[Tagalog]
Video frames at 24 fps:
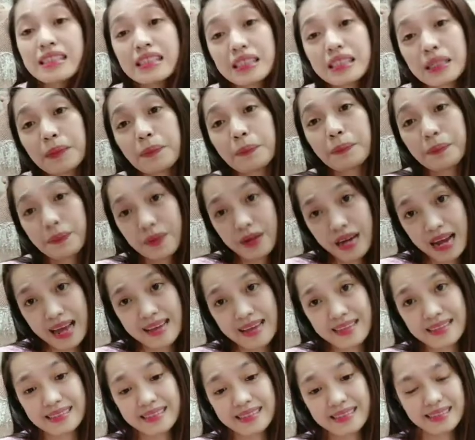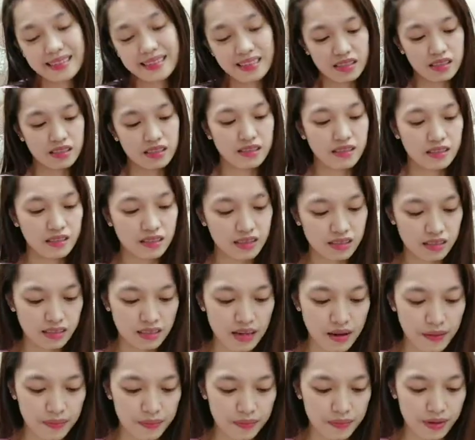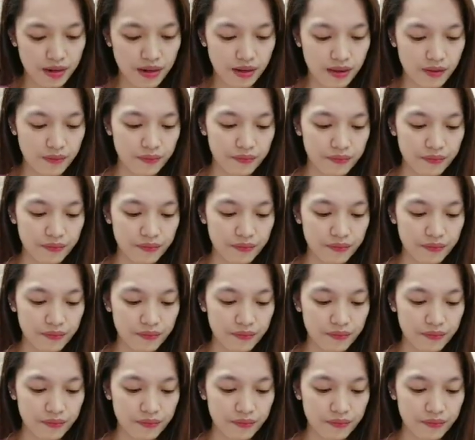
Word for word: Cheap price. Siyempre.